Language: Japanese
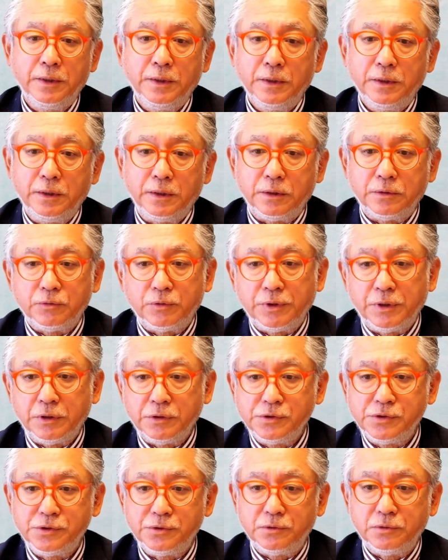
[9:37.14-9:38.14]
えっと、
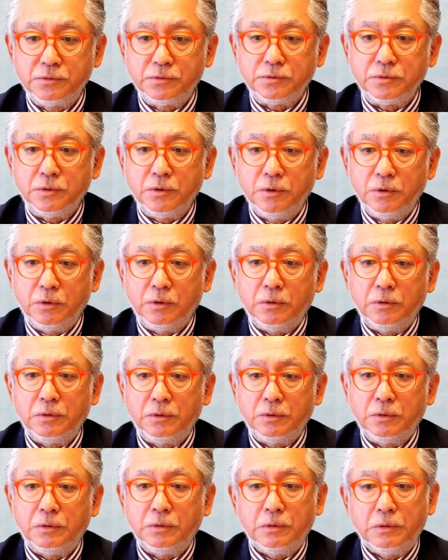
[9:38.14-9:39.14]
原子力
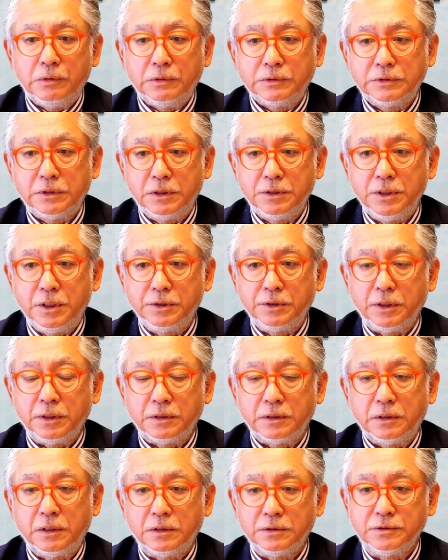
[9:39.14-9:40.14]
を最大
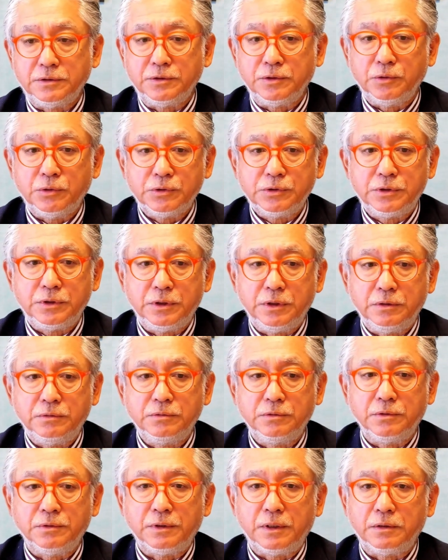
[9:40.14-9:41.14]
限活用してい
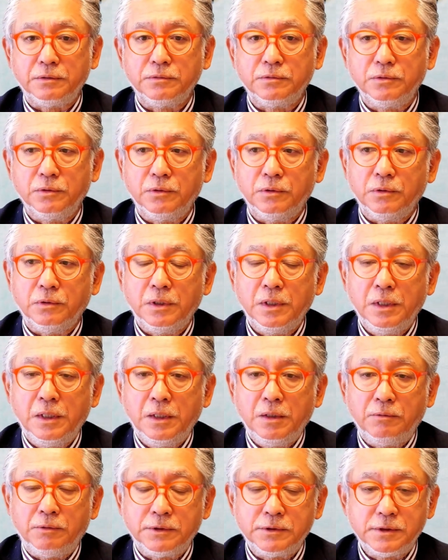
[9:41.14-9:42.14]
くとなると
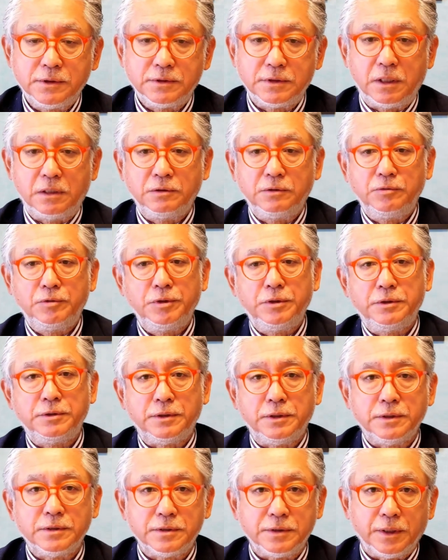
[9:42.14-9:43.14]
私はざっくり言っ
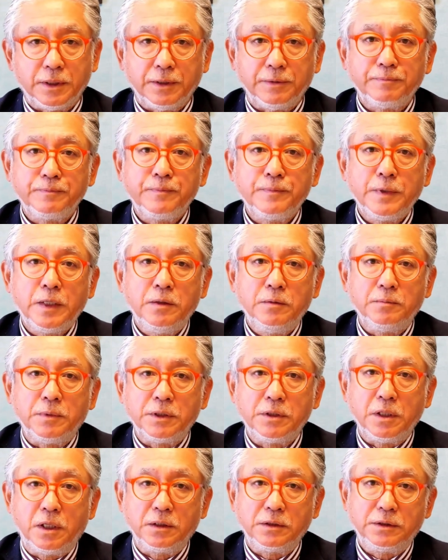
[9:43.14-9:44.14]
てですね、ま
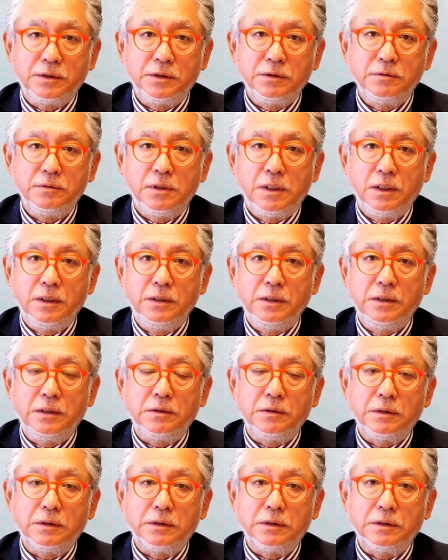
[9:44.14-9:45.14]
あ、100機ぐら
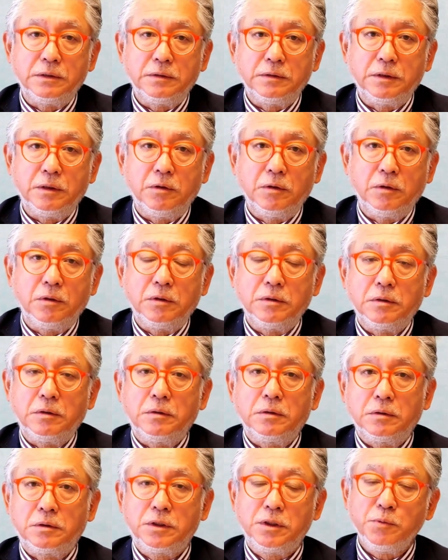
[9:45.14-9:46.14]
い
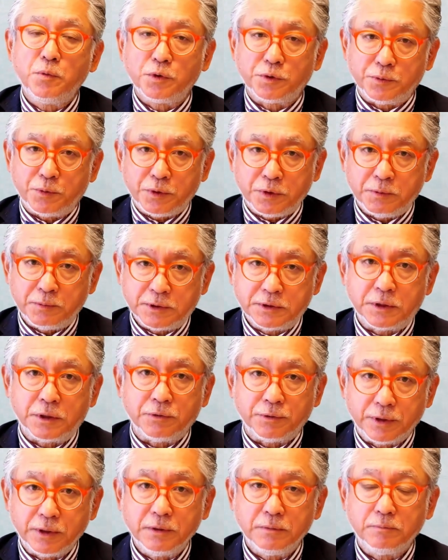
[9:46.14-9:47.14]
規模にはよりますけ
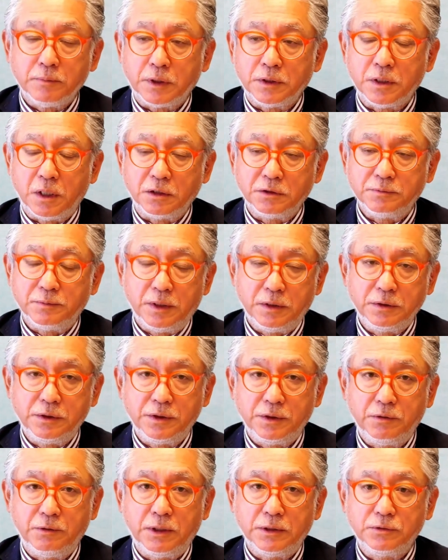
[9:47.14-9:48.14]
どね、まあ、100万
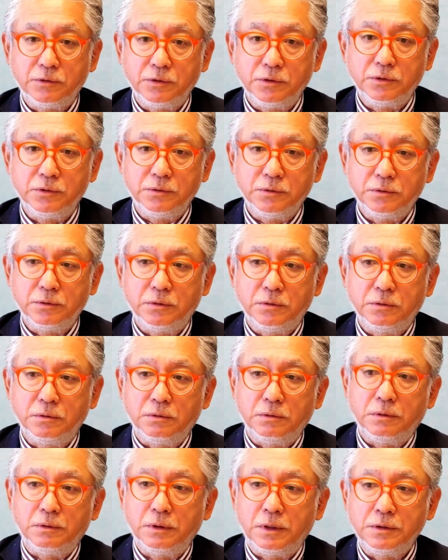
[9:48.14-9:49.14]
キロワット級
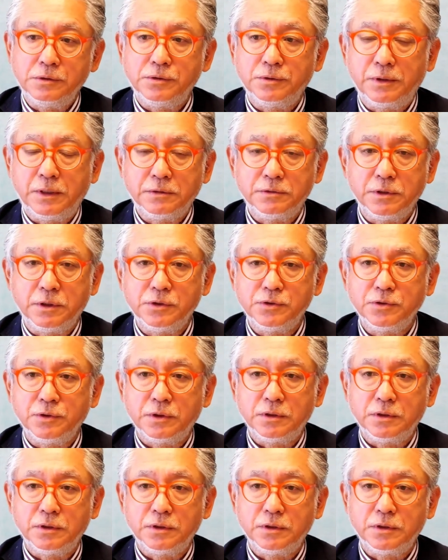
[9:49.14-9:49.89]
の原子力発電所は